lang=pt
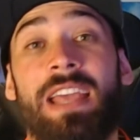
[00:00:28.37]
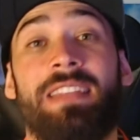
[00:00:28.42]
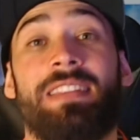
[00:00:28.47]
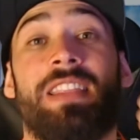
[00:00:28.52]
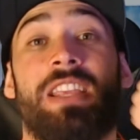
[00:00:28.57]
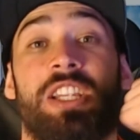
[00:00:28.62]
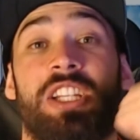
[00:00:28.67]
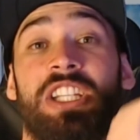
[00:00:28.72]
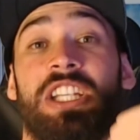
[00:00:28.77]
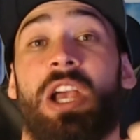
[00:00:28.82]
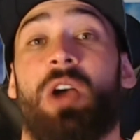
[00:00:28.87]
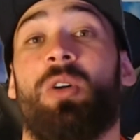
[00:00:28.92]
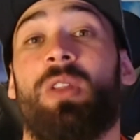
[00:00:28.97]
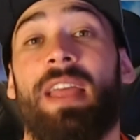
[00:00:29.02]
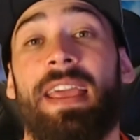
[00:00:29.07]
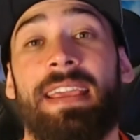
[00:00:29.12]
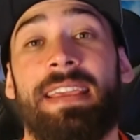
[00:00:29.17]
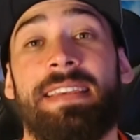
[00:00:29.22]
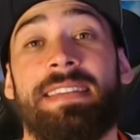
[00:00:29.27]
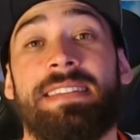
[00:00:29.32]
deixar o
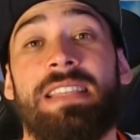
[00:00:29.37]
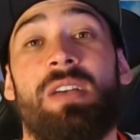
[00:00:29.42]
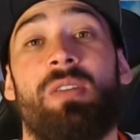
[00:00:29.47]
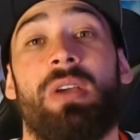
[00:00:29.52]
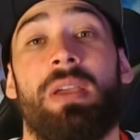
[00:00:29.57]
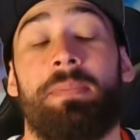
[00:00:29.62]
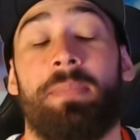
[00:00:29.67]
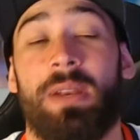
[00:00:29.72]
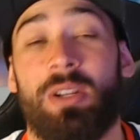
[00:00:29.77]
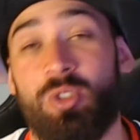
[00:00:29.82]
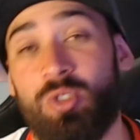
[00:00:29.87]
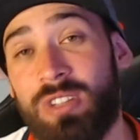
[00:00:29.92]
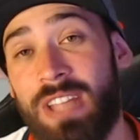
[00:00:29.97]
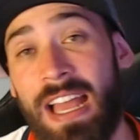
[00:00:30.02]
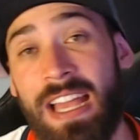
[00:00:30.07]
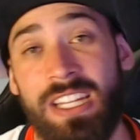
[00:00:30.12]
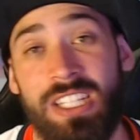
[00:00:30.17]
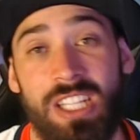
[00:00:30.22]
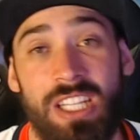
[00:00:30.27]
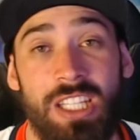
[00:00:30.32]
likezão aí para ajudar
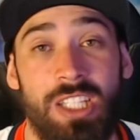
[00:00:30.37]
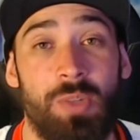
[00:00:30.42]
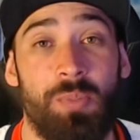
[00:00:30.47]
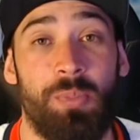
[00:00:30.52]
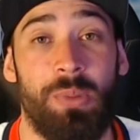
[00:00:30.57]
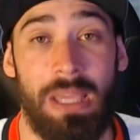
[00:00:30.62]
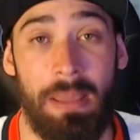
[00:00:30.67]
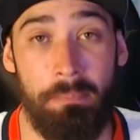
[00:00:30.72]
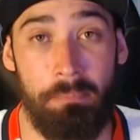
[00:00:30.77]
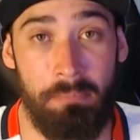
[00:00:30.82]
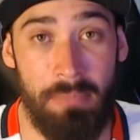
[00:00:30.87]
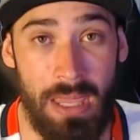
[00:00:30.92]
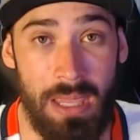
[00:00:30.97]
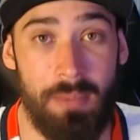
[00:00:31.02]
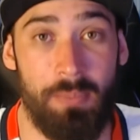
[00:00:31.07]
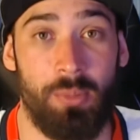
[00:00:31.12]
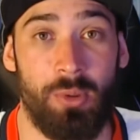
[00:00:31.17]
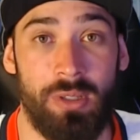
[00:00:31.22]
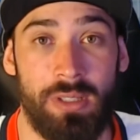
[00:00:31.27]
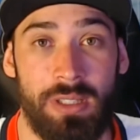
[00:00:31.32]
a gente, porque é bem
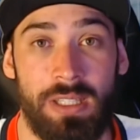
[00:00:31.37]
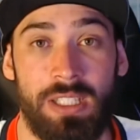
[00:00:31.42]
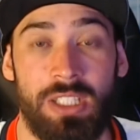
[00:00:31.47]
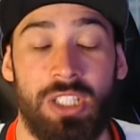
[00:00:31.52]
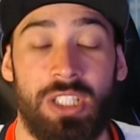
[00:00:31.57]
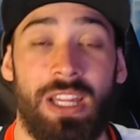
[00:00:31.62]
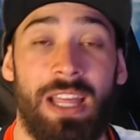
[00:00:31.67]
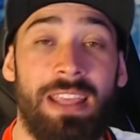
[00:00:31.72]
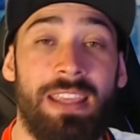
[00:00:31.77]
importante, tá?